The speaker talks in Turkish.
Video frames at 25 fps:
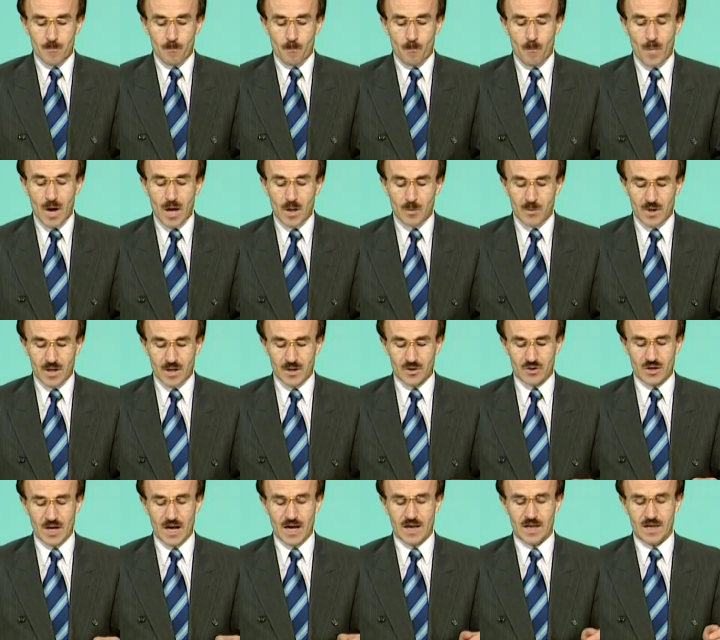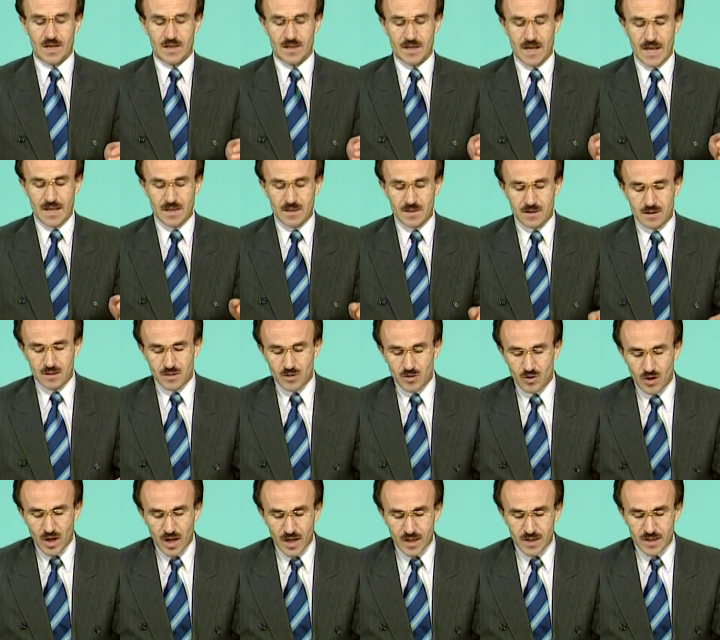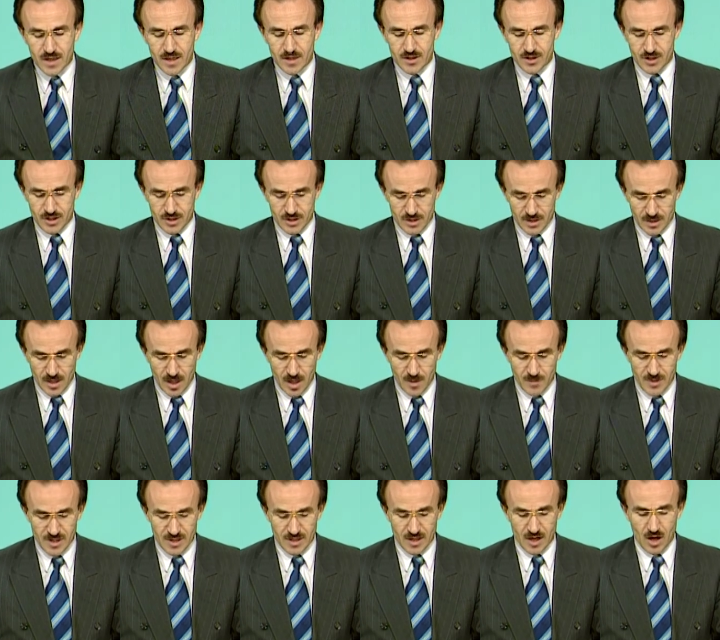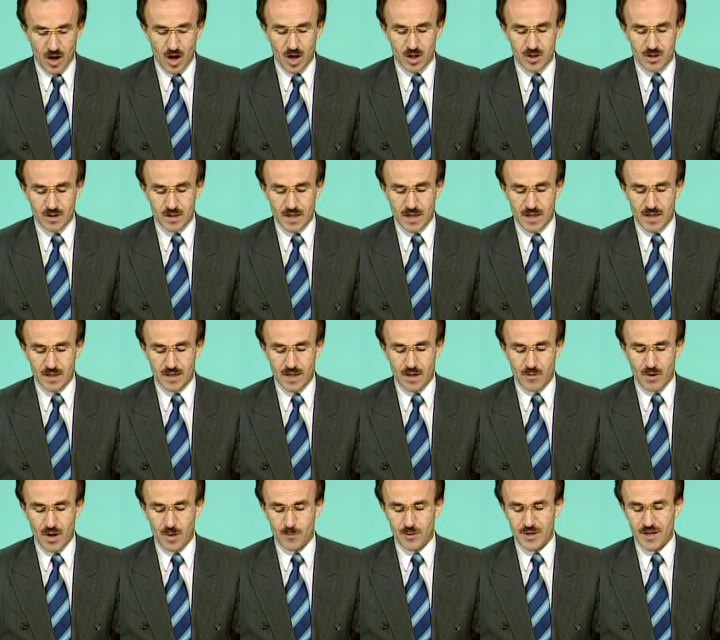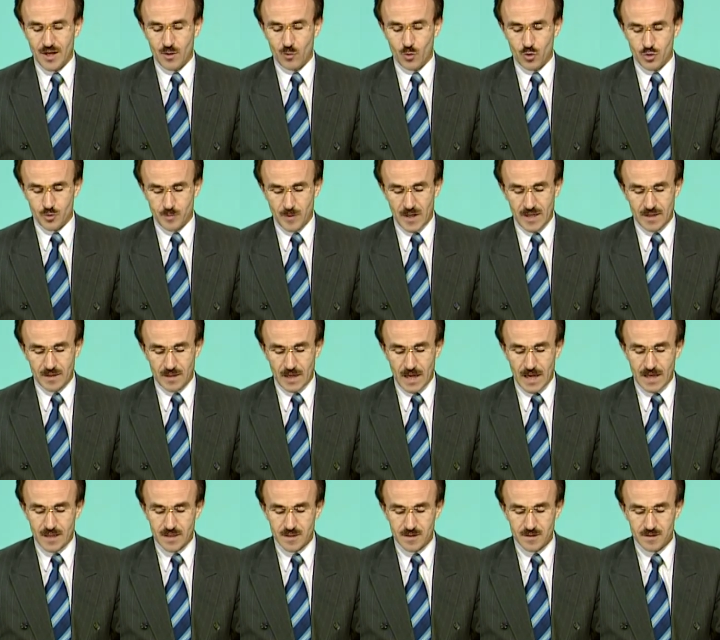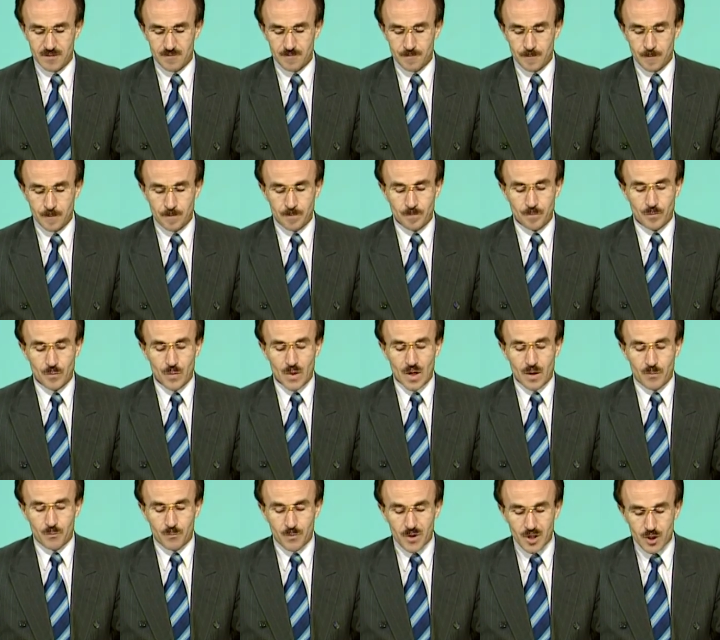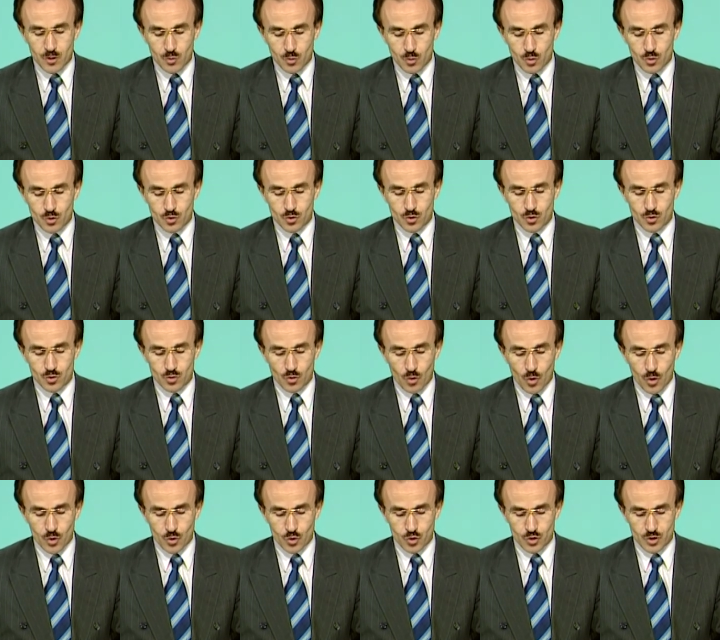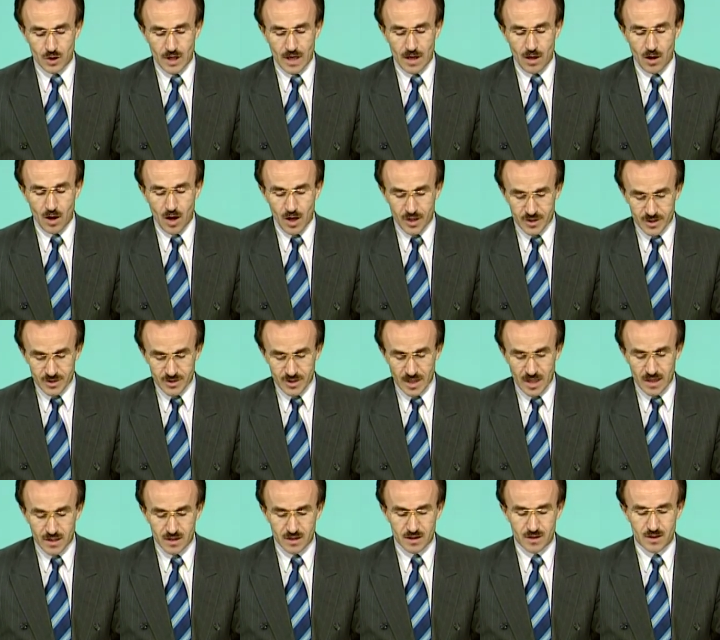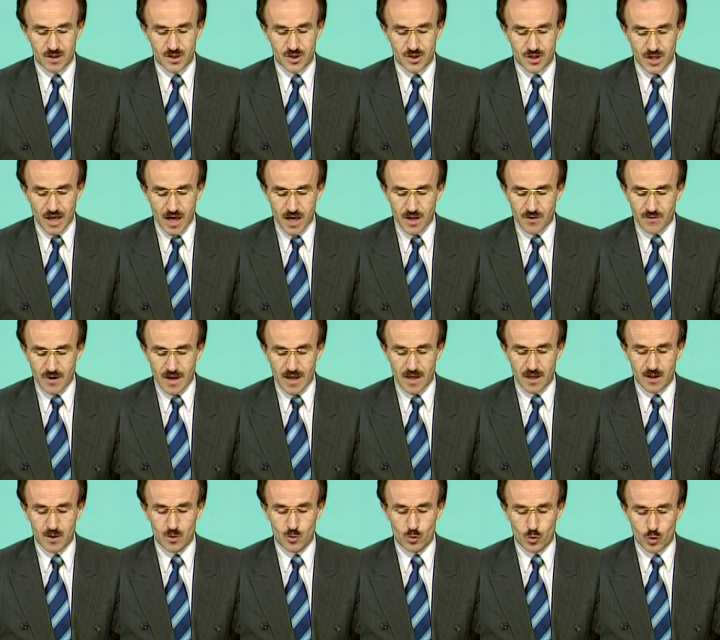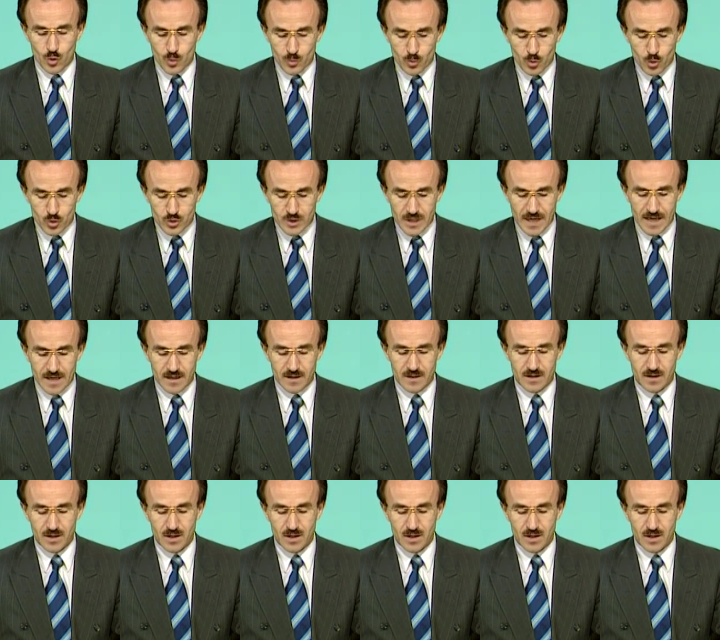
Marmara sahilinden Karadeniz istikametine akınlara devam eden Osmanlılar 1313'te Akhisar, Geyve, Lüblüce,